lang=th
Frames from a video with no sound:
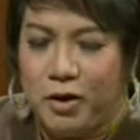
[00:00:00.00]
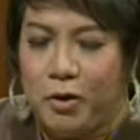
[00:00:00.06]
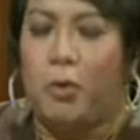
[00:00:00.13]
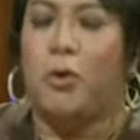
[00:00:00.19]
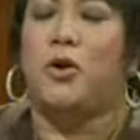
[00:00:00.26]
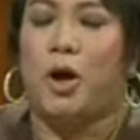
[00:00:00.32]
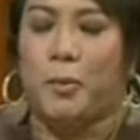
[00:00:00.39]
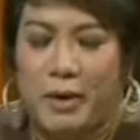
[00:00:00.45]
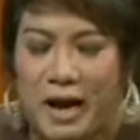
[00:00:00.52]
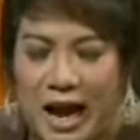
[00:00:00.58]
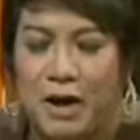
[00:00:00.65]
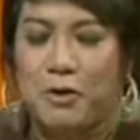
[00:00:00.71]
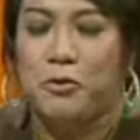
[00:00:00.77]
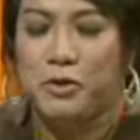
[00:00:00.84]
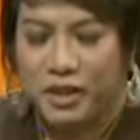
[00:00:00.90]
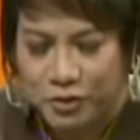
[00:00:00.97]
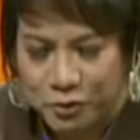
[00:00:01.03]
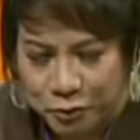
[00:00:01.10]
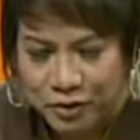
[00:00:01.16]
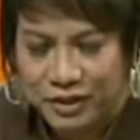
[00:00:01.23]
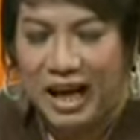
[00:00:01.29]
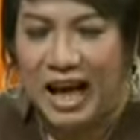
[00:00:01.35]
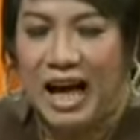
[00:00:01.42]
คนรอบข้างคุณจะสุข
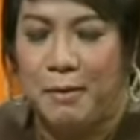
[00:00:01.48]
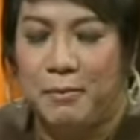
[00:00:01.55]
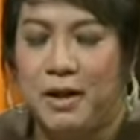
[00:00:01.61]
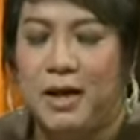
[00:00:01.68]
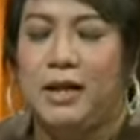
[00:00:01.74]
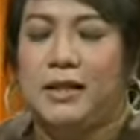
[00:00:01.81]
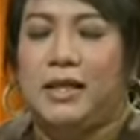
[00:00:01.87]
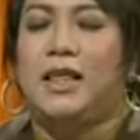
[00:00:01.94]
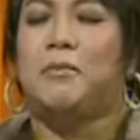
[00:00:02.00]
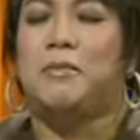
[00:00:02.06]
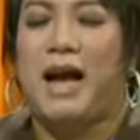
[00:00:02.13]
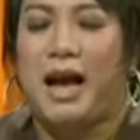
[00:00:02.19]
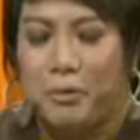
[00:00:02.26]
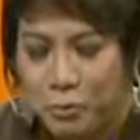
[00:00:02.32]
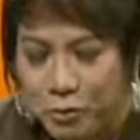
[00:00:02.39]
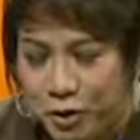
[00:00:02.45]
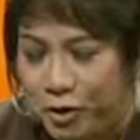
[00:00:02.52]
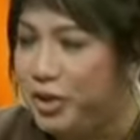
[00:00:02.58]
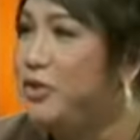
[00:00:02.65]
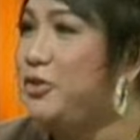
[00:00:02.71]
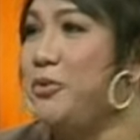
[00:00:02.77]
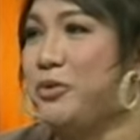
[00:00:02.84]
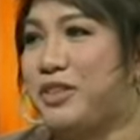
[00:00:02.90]
ตาม ที่ทำงานของคุณก็จะ
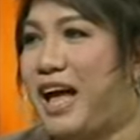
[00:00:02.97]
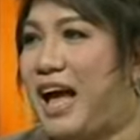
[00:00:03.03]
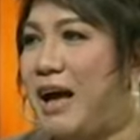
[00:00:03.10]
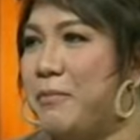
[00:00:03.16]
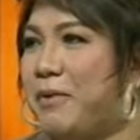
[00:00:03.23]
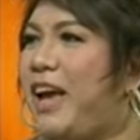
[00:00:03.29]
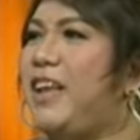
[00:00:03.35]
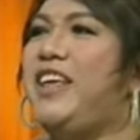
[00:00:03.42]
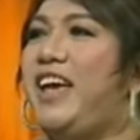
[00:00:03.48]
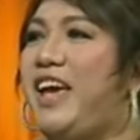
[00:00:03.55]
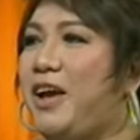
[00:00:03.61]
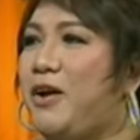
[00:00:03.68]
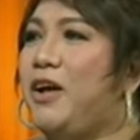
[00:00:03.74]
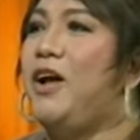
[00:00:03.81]
สุขตาม แค่นี้เอง